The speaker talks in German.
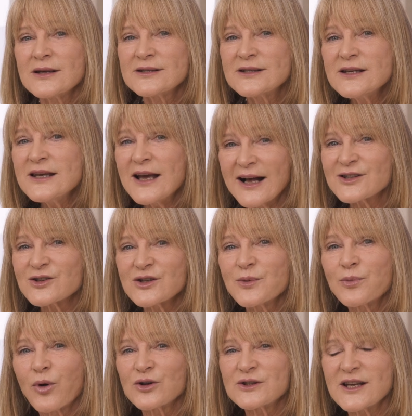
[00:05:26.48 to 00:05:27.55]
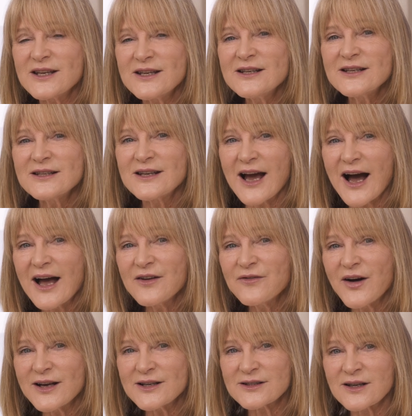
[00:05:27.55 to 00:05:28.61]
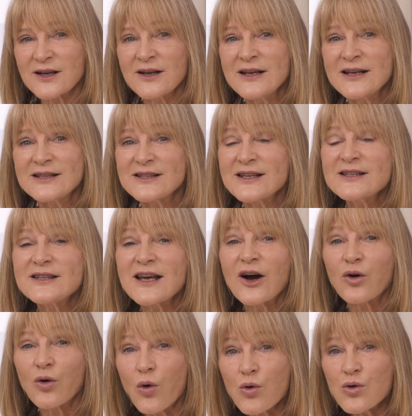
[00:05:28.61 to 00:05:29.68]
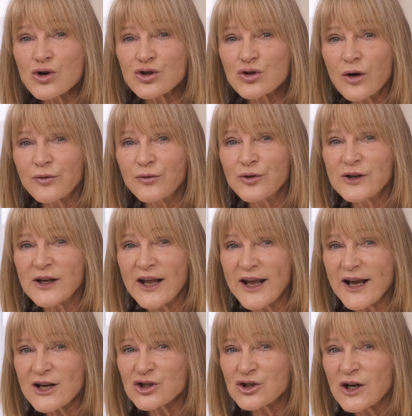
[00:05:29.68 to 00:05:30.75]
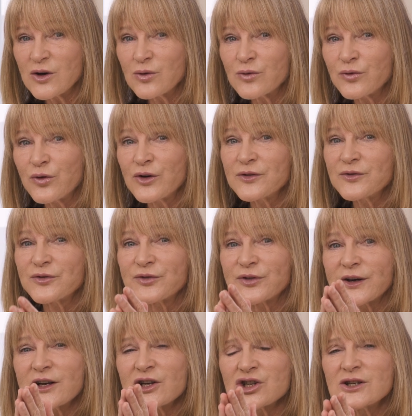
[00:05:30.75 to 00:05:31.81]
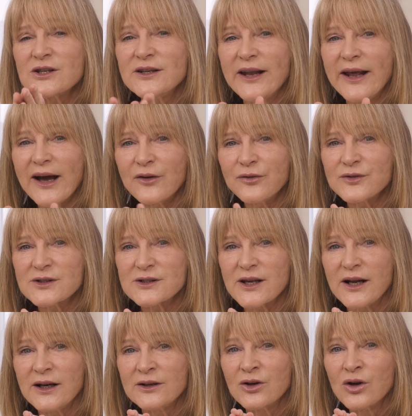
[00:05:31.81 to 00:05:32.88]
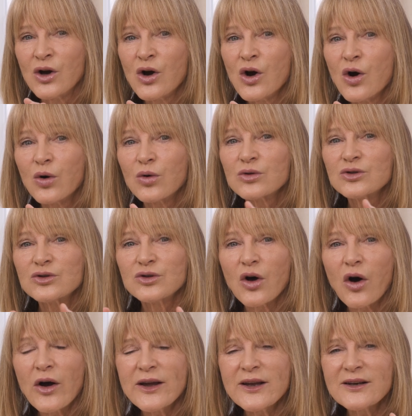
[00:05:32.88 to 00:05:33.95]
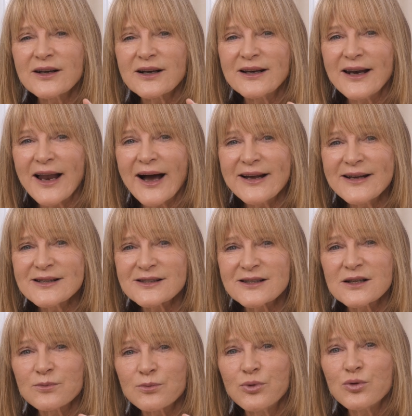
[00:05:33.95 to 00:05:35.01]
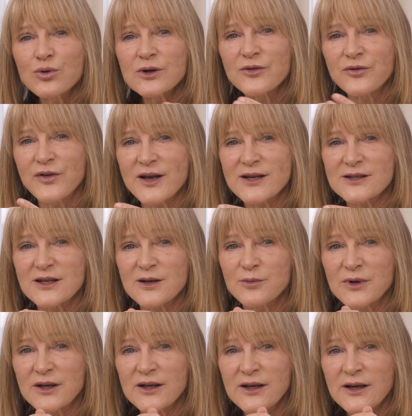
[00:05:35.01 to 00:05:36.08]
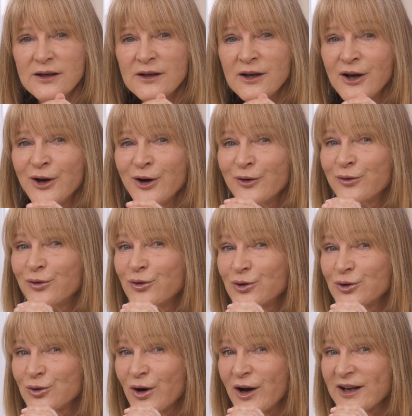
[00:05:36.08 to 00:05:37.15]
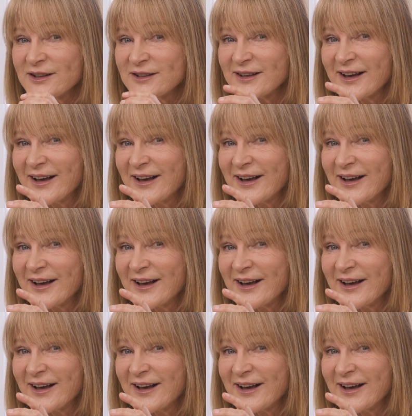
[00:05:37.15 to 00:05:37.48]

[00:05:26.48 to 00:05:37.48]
Sie, also die Proteine, die Eiweiße, sind der Rohstoff für die Herstellung von frischen Nervenzellen und neuen kleinsten Blutgefäßen im Gehirn, wodurch